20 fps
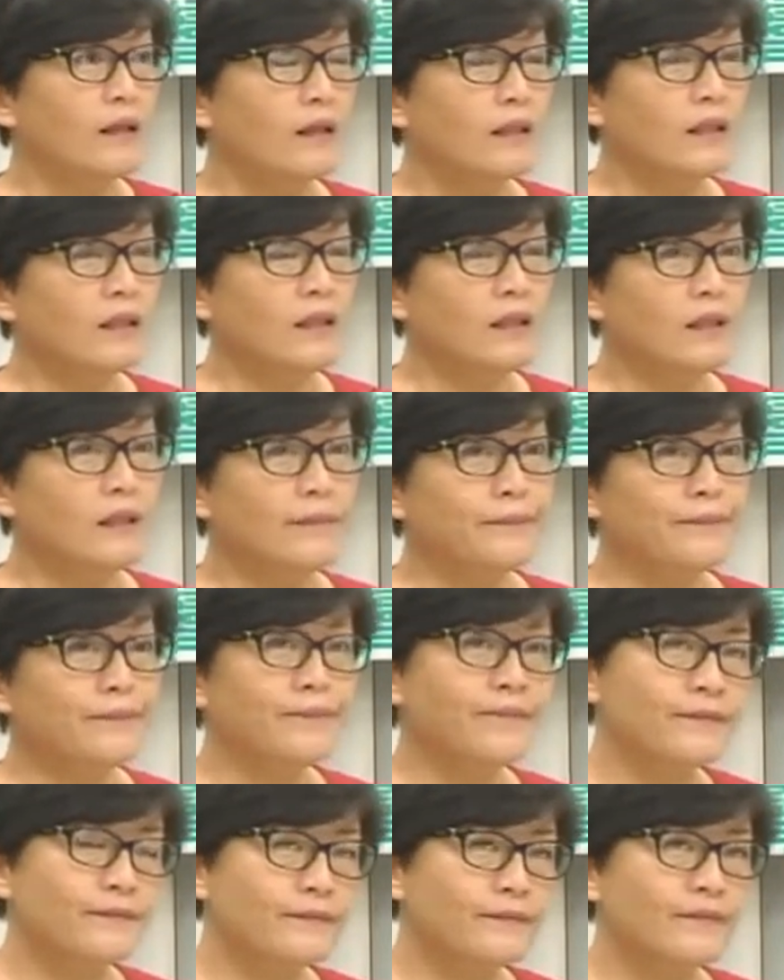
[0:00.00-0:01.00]
可是
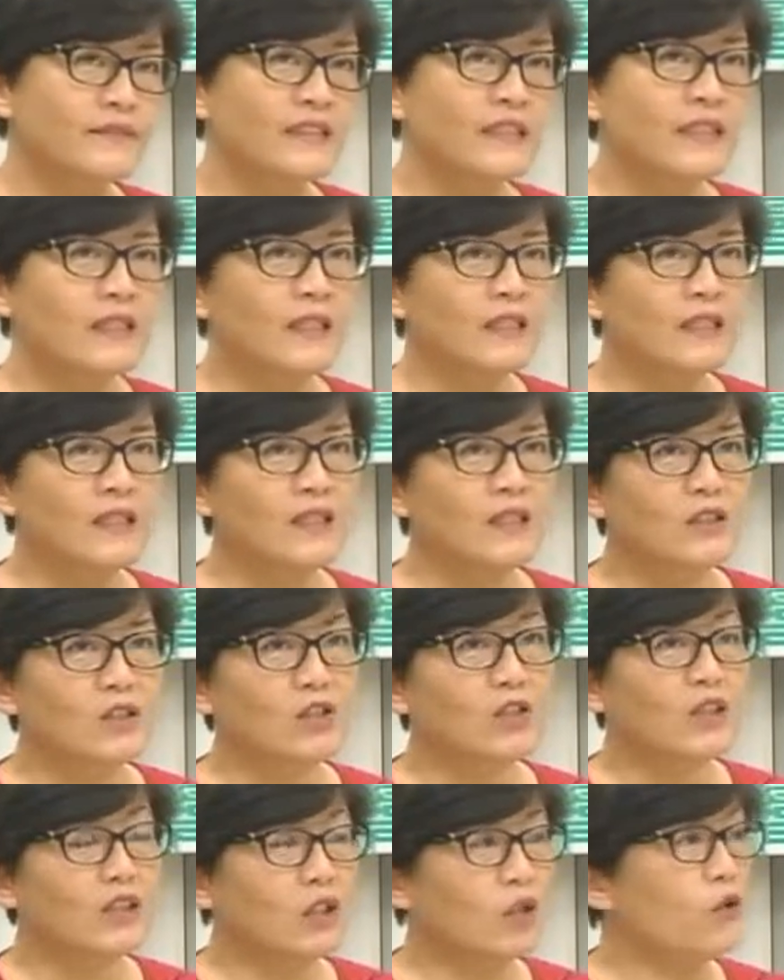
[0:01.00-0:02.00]

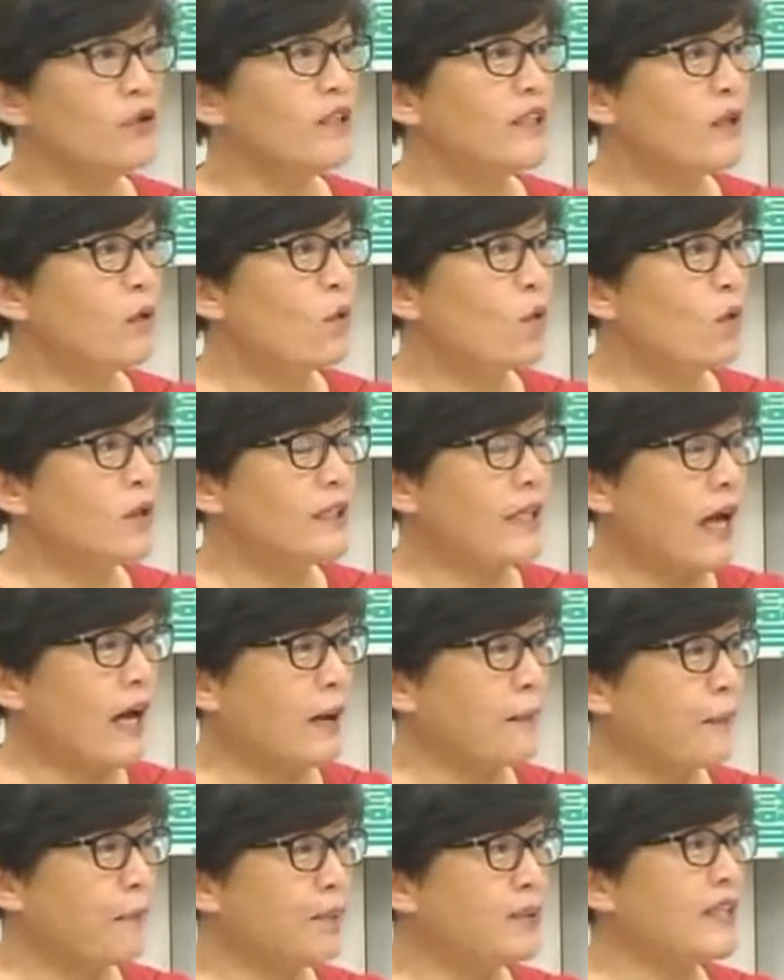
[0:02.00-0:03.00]
就是有一些国
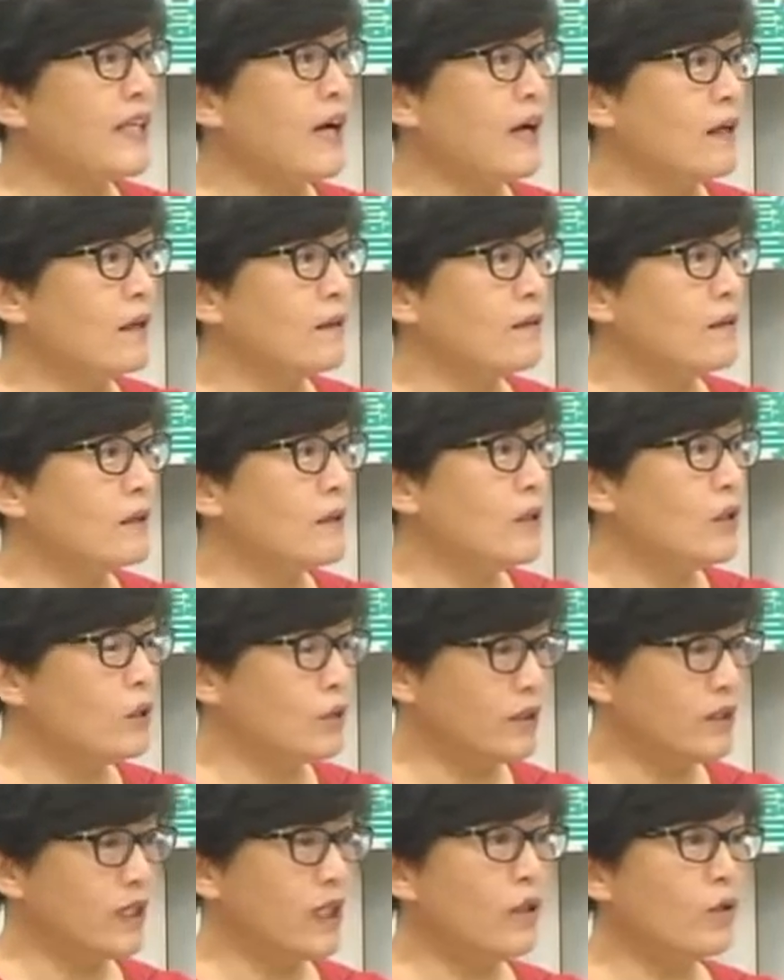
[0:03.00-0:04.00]
家不想
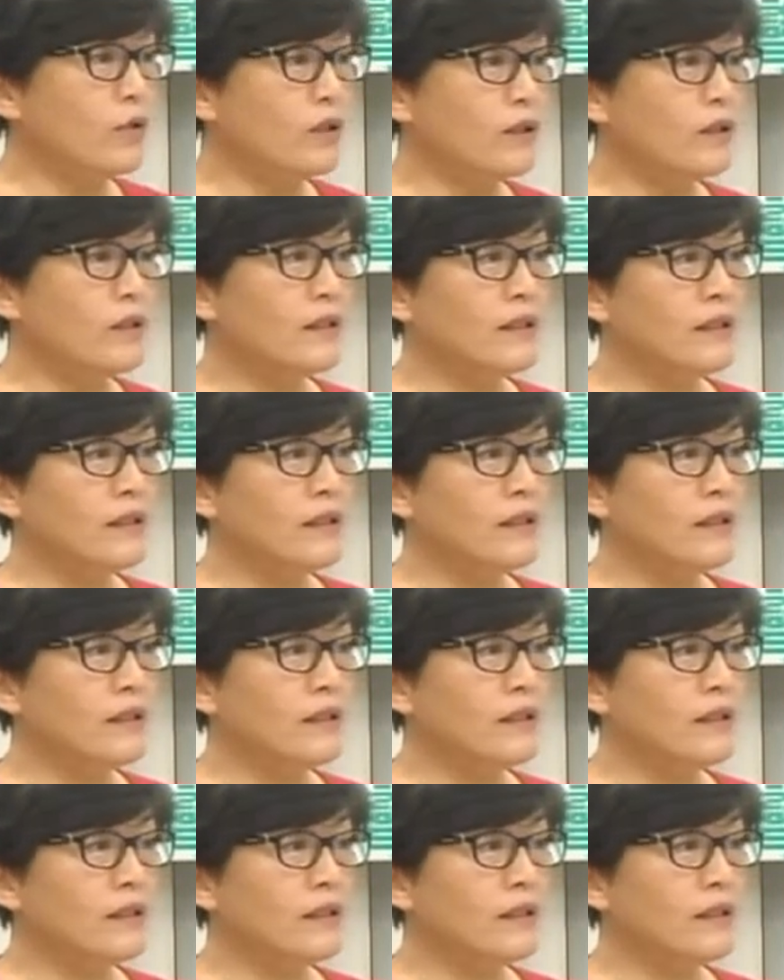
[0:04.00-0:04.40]
有结论。